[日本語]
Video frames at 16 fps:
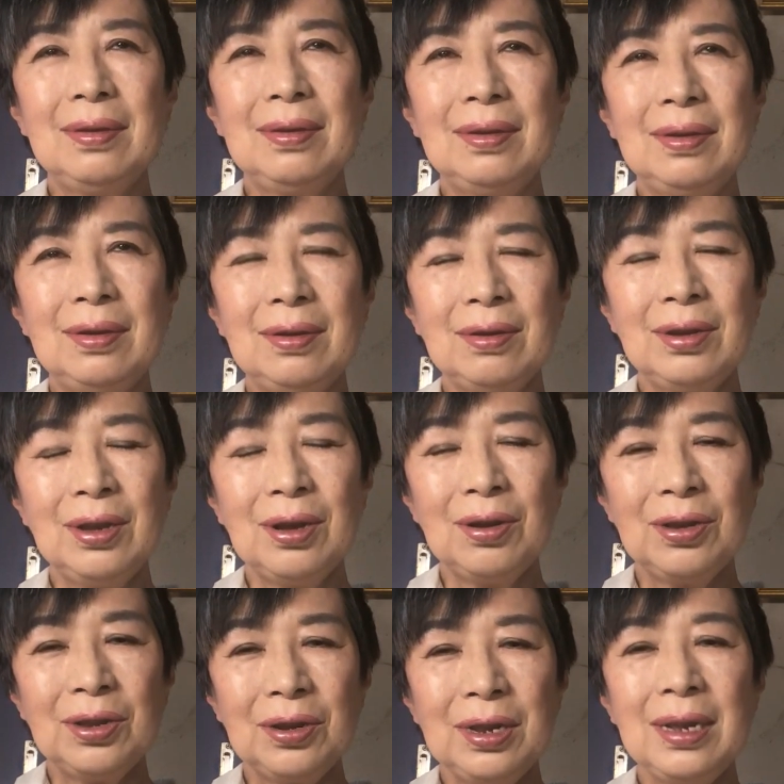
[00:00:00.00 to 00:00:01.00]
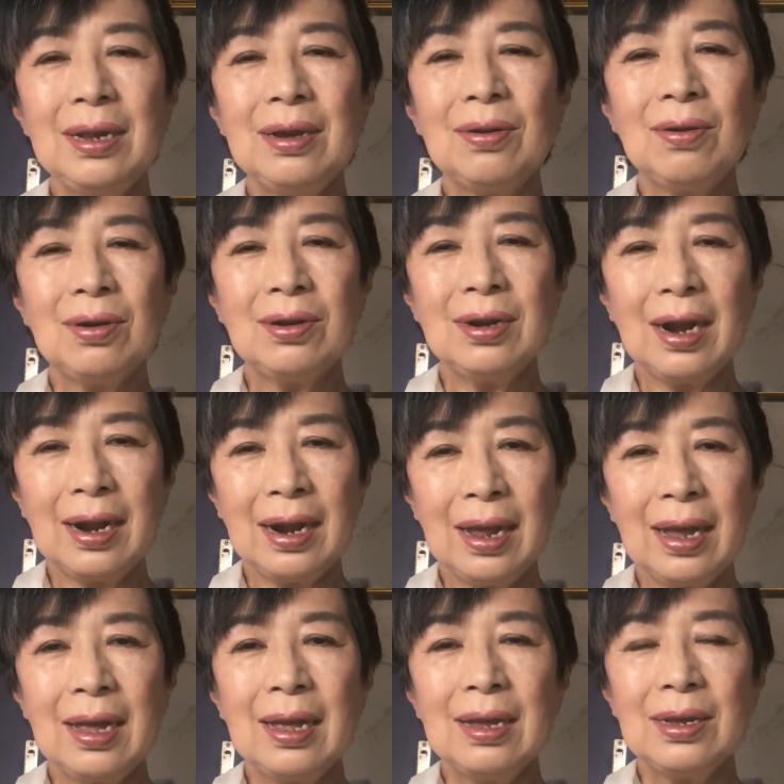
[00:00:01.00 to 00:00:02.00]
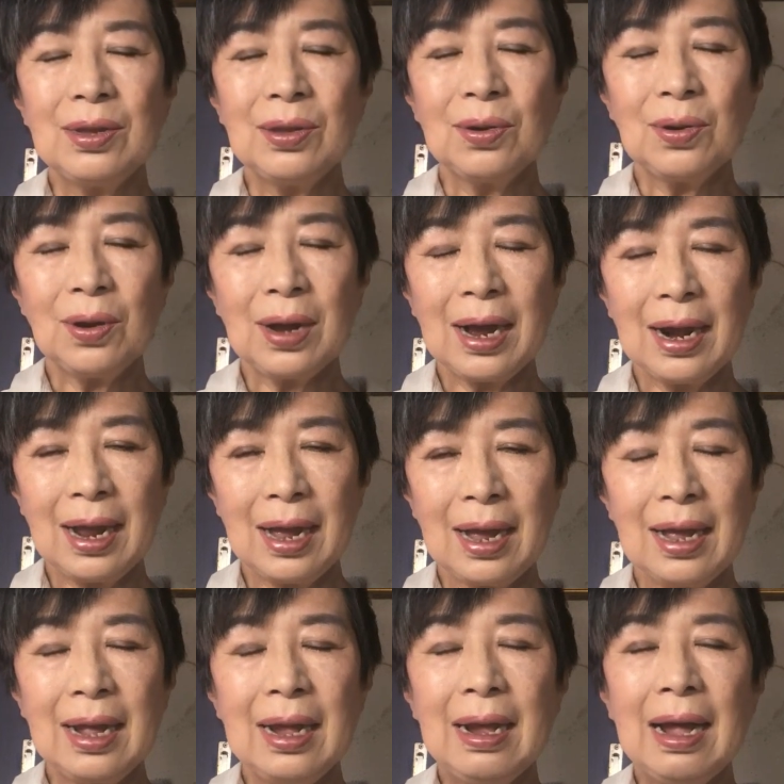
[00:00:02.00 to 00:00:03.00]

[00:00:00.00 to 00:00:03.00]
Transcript: 収容所に送られ、そこから